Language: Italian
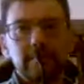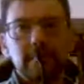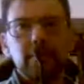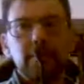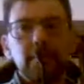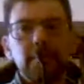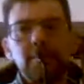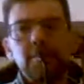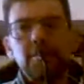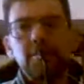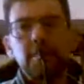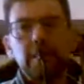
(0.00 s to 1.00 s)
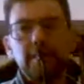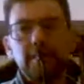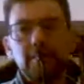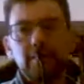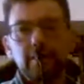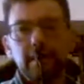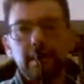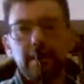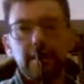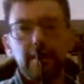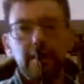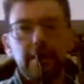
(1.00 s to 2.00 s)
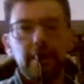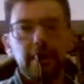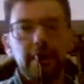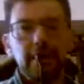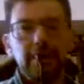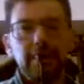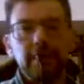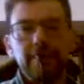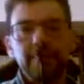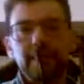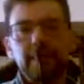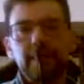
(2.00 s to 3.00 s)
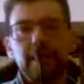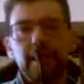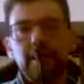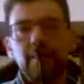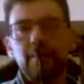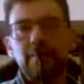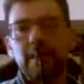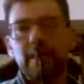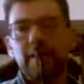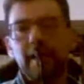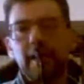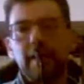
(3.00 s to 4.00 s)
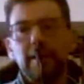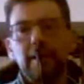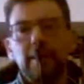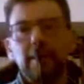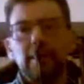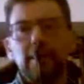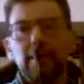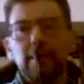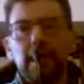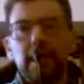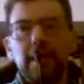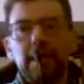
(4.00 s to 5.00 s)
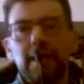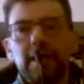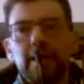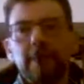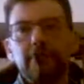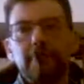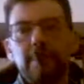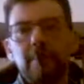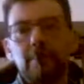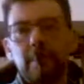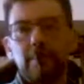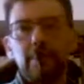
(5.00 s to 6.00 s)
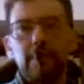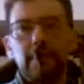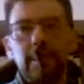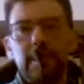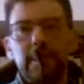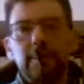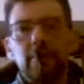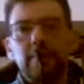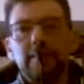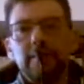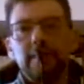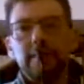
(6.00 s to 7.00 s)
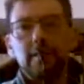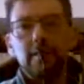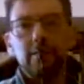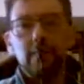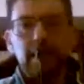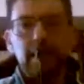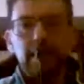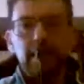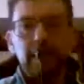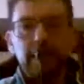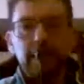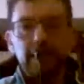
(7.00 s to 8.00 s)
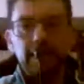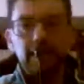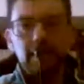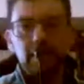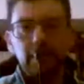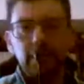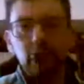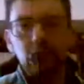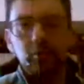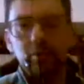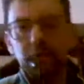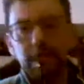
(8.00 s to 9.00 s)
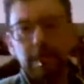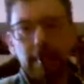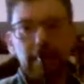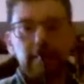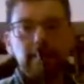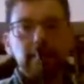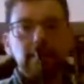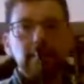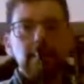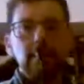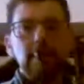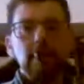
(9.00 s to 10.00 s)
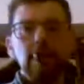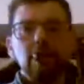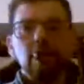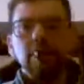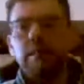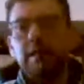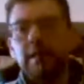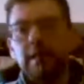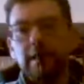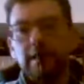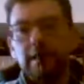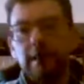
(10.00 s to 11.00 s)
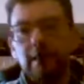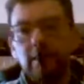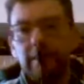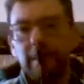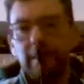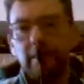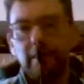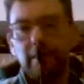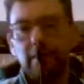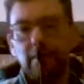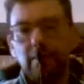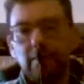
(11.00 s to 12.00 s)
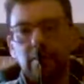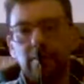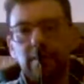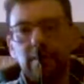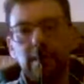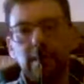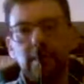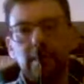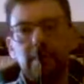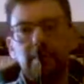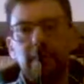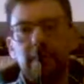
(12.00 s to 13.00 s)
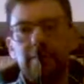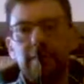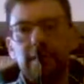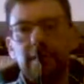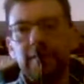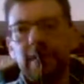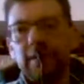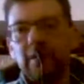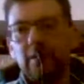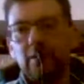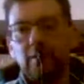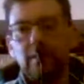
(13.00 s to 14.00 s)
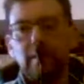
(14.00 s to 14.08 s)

che poi che ci girava intorno alla settimana enigmistica ne comprava anche una volta nelle edicole vendevano quelle arretrate soprattutto d'estate e, lui se ne, se ne comprava una al giorno ma le finiva no